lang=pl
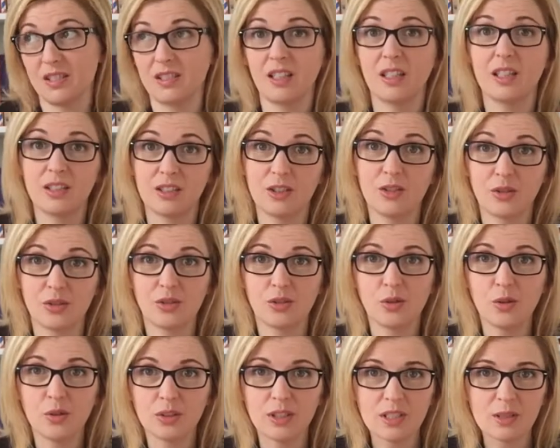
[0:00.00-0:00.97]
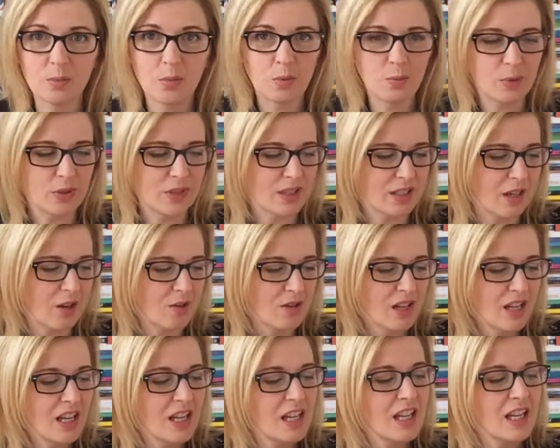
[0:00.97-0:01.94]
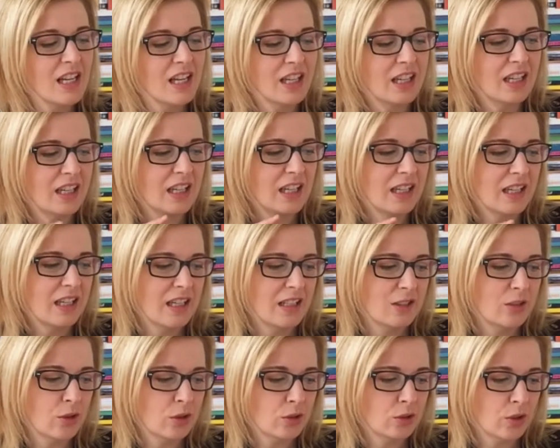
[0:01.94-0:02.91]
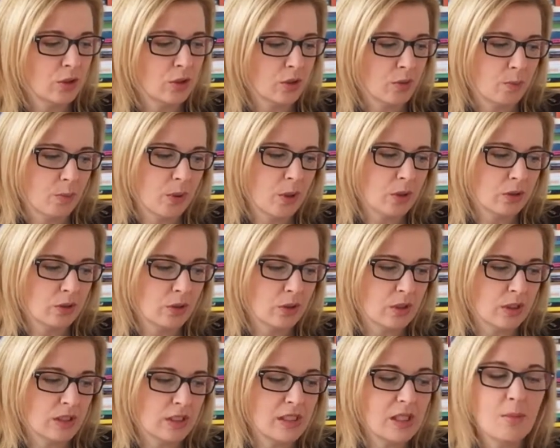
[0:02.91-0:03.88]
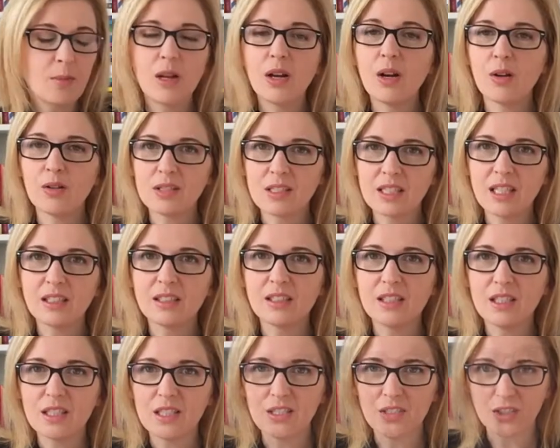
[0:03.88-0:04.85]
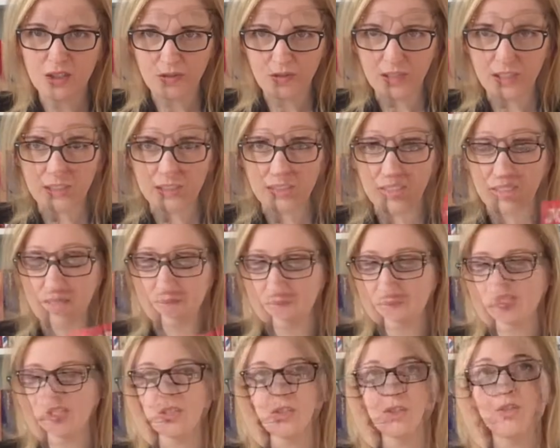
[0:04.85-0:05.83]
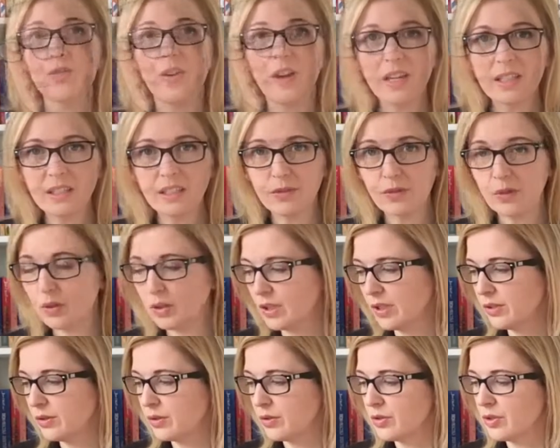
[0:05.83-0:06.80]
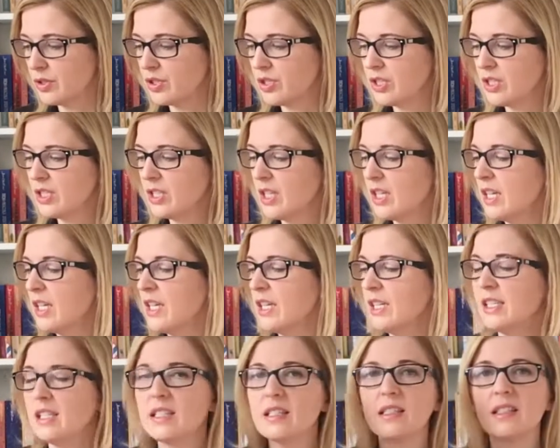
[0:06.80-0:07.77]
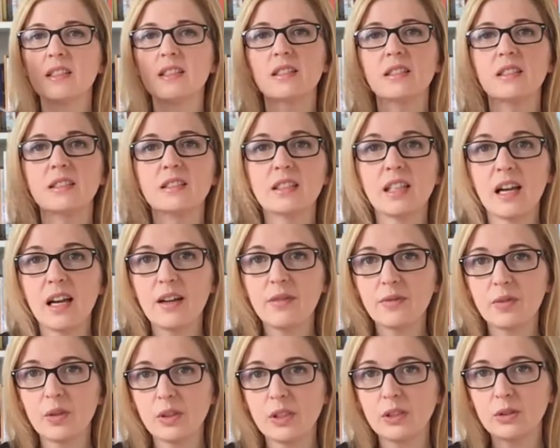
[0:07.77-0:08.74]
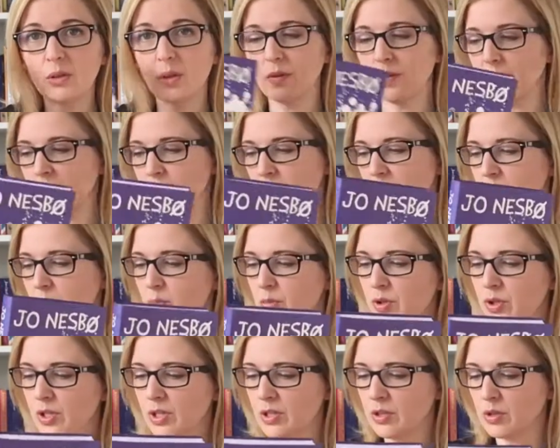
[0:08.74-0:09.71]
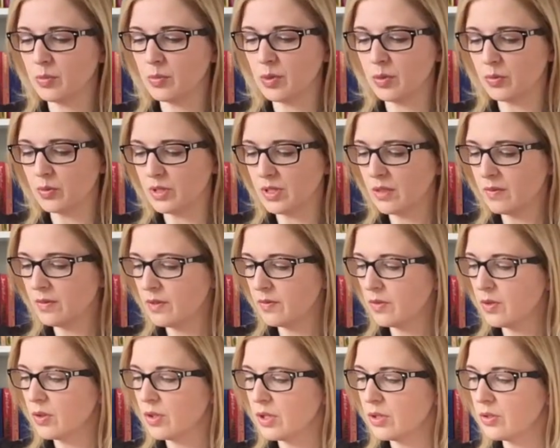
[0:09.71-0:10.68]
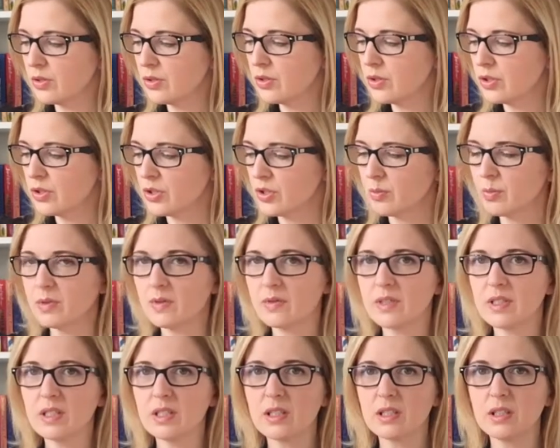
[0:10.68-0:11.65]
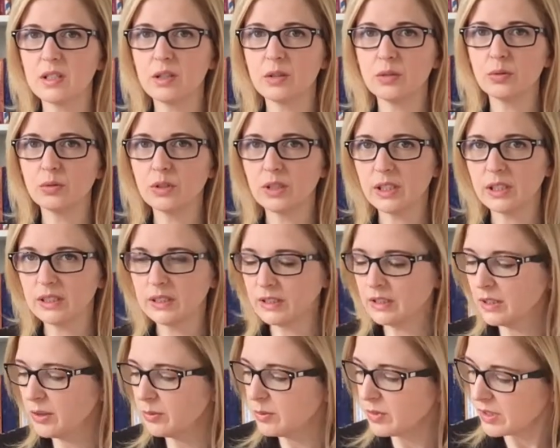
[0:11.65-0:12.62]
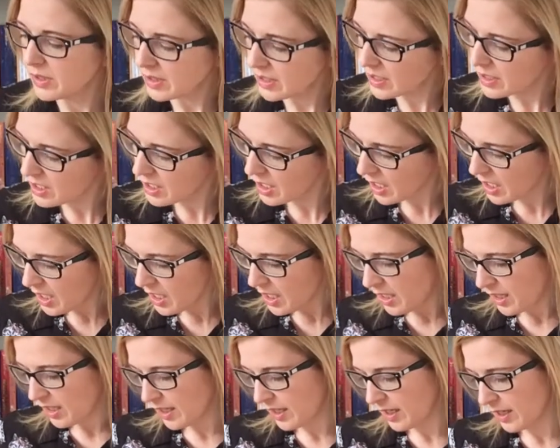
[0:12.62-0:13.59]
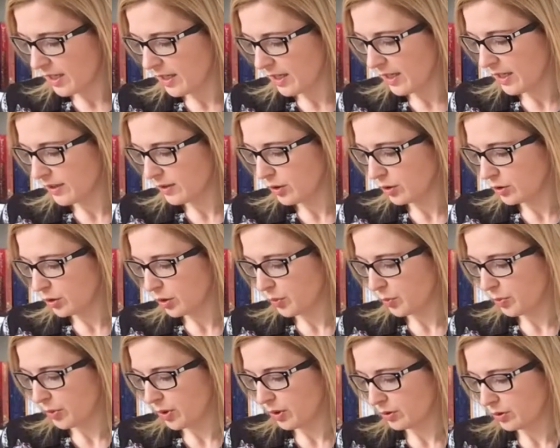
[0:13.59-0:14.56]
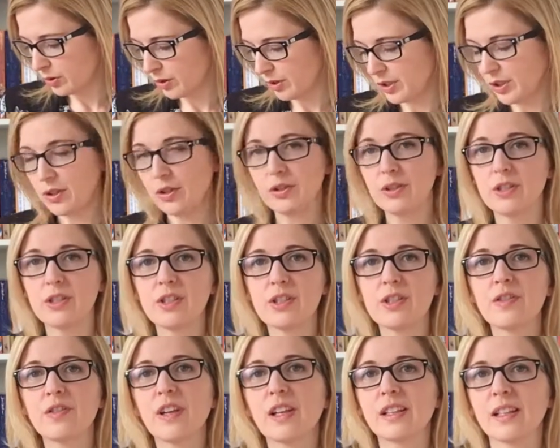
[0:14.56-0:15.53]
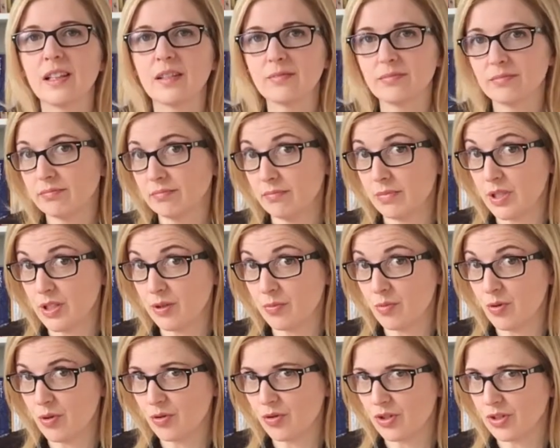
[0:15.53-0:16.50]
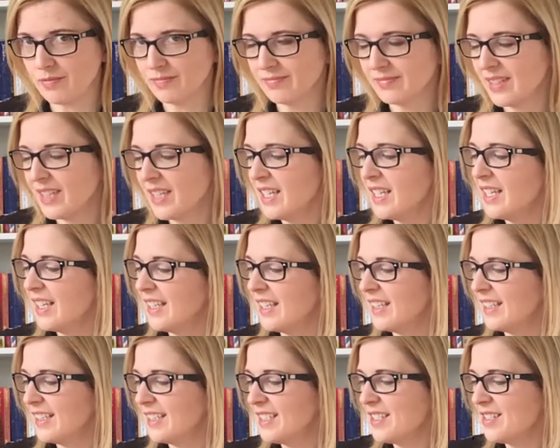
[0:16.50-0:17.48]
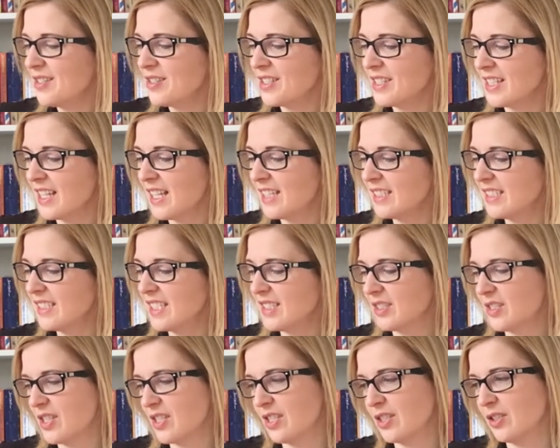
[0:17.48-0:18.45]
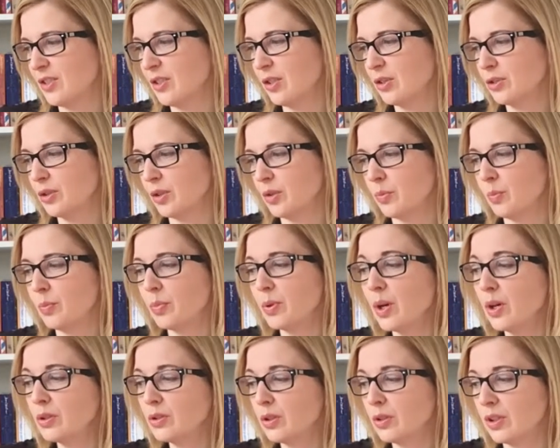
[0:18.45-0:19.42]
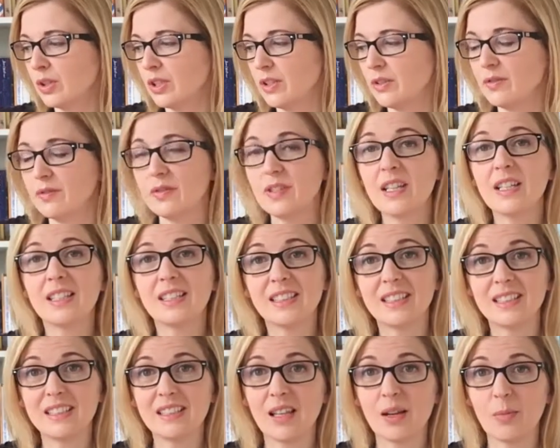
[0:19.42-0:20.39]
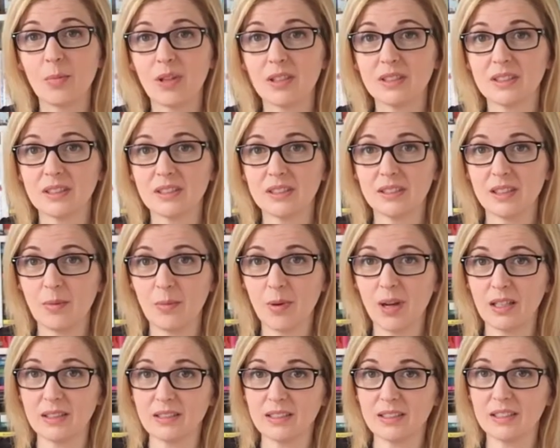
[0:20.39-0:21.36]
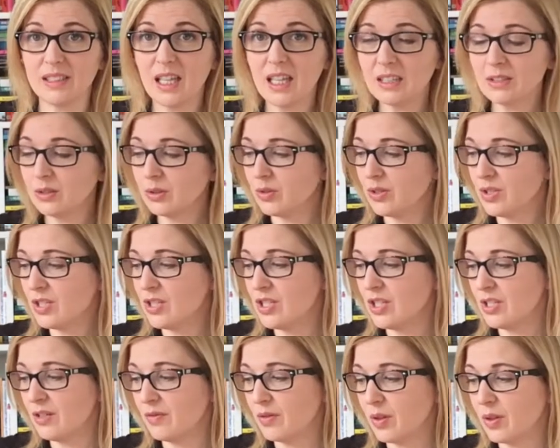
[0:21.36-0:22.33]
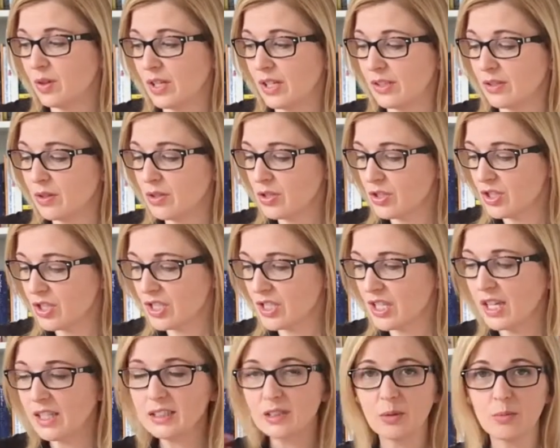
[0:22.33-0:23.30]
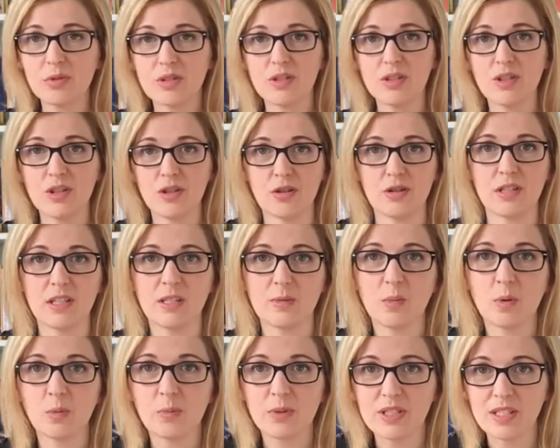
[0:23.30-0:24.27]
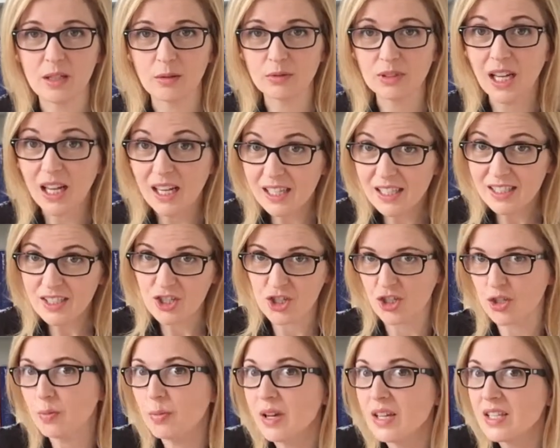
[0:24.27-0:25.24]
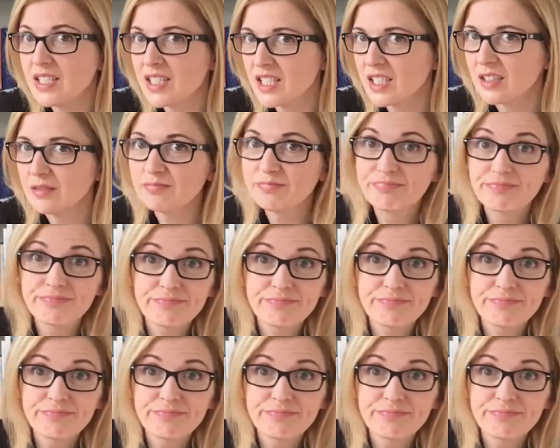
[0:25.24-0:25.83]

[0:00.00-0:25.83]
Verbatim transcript: że tak też Jonesbo pisał, e, doktor, proktor i niemal ostatnie święta. Czwarta w kolejności jest e, ta fioletowa, więc może ja sobie ustawię w kolejności, żeby Was e, tutaj nie mylić. E, doktor Proktor i koniec świata, być może. E, I ostatnia to jest doktor Proktor i wielki napad na bank. Tak to idzie w kolejności. Jak to będzie Jones, bo pisał dalej, czy będzie